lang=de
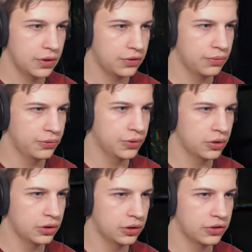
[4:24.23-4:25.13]
Was wofür
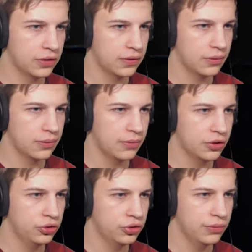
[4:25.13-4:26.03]
glücklich schätzen?
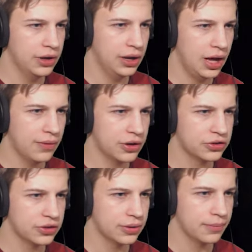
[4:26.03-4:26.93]
Was du schon wieder
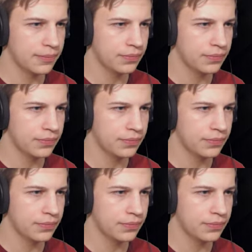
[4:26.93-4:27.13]
laberst?